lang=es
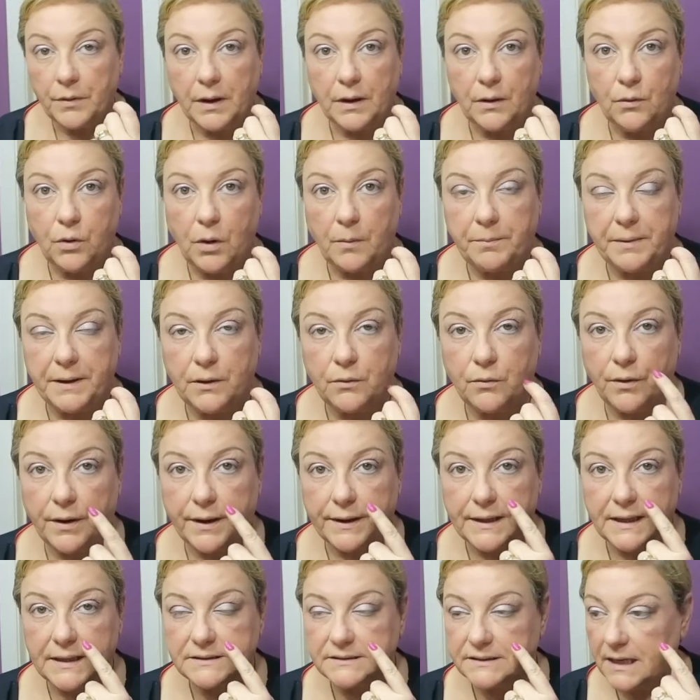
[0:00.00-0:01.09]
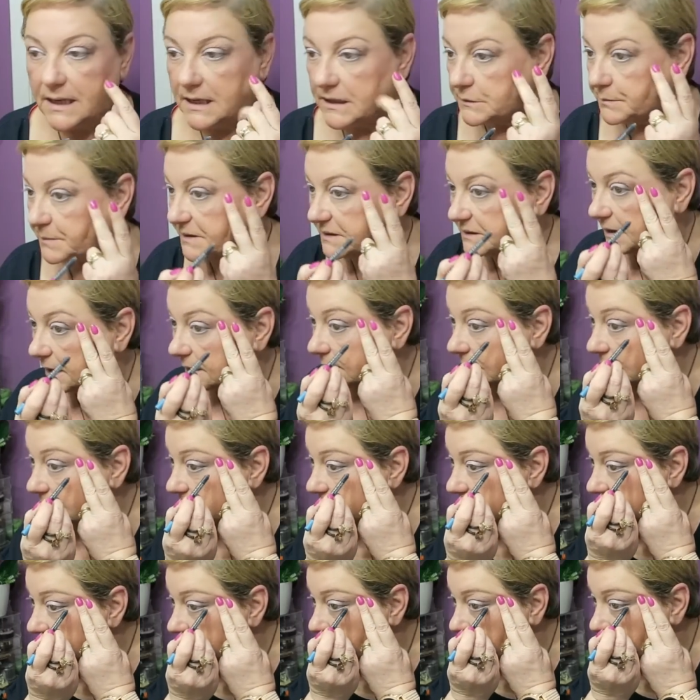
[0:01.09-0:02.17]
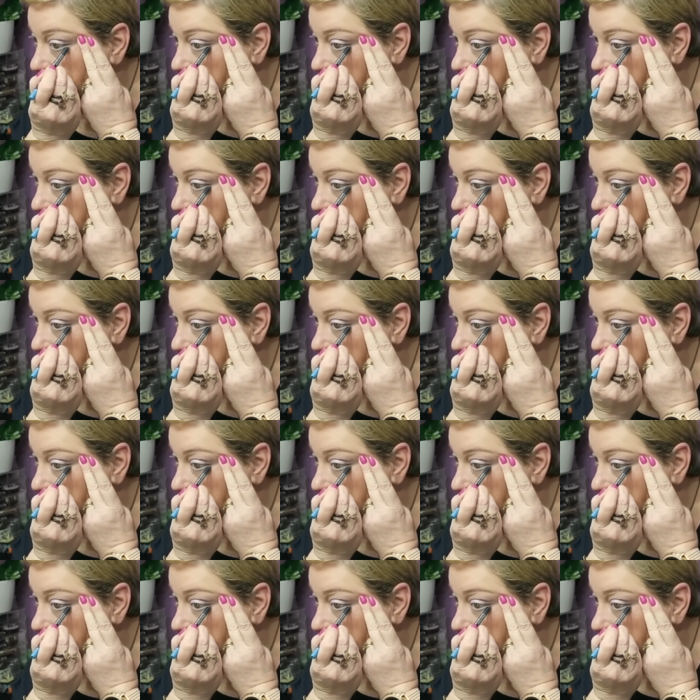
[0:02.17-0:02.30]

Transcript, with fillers: Y lo aplico a ras de las pestañas.